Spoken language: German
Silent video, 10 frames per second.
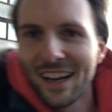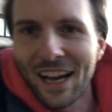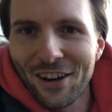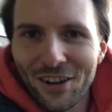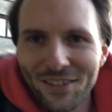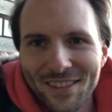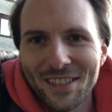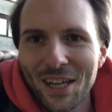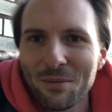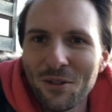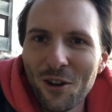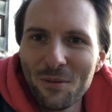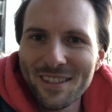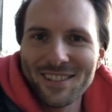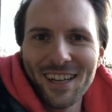Hey Leute, was geht ab? Ich freue
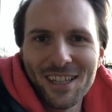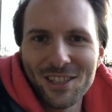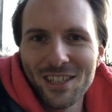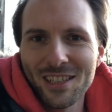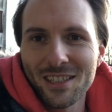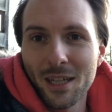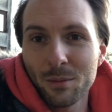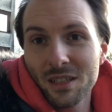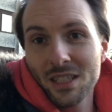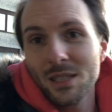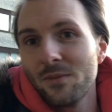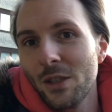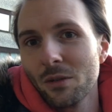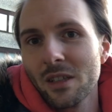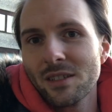mich, dass ihr eingeschaltet habt. In diesem
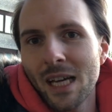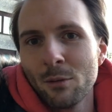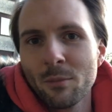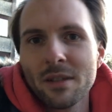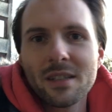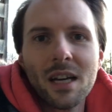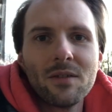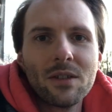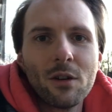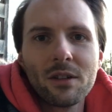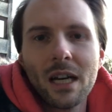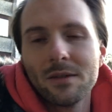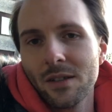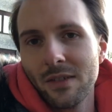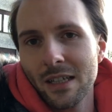Video geht es einmal um das KW
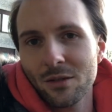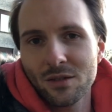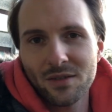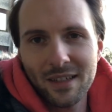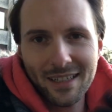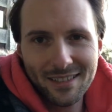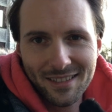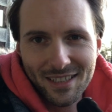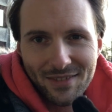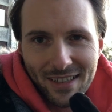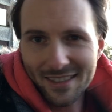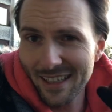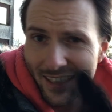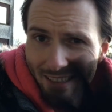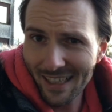V3-Fahrwerk und zwar, das ist der zweite Teil.